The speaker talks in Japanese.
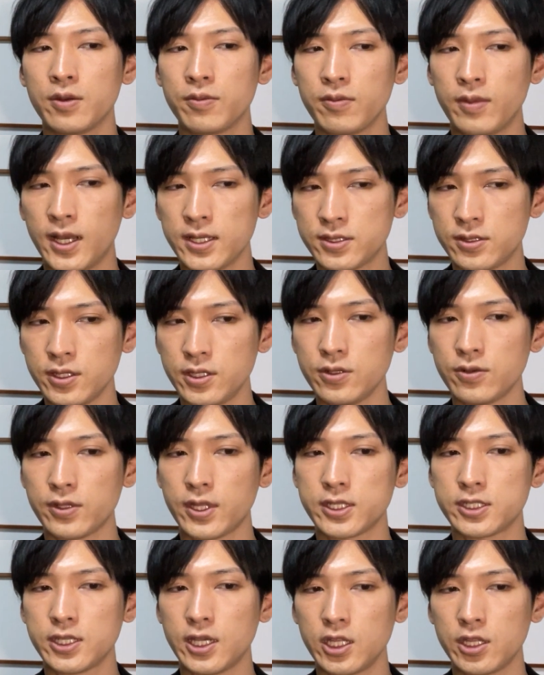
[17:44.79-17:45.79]
まずいような
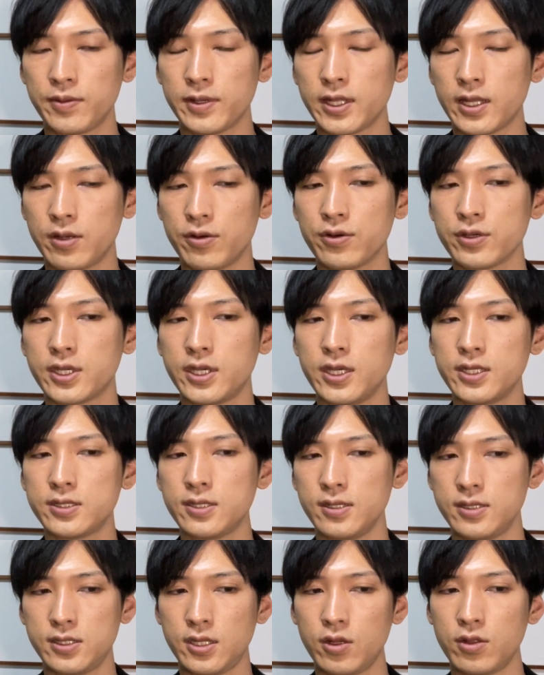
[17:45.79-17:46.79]
チャートパターンを形
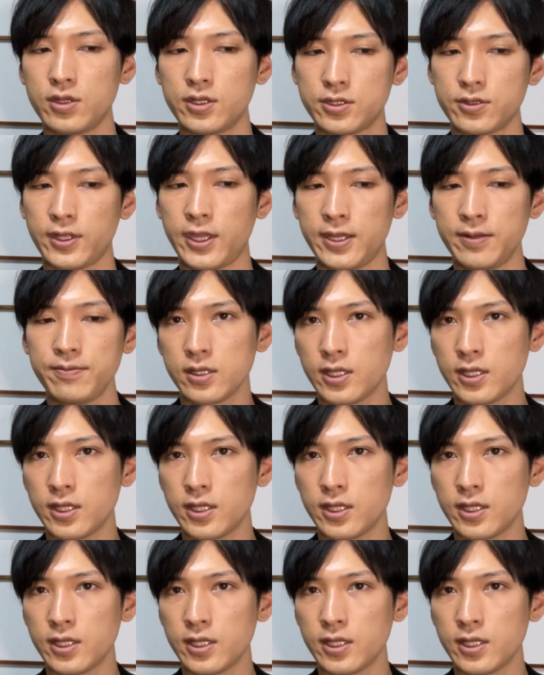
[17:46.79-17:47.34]
成しているんですよね。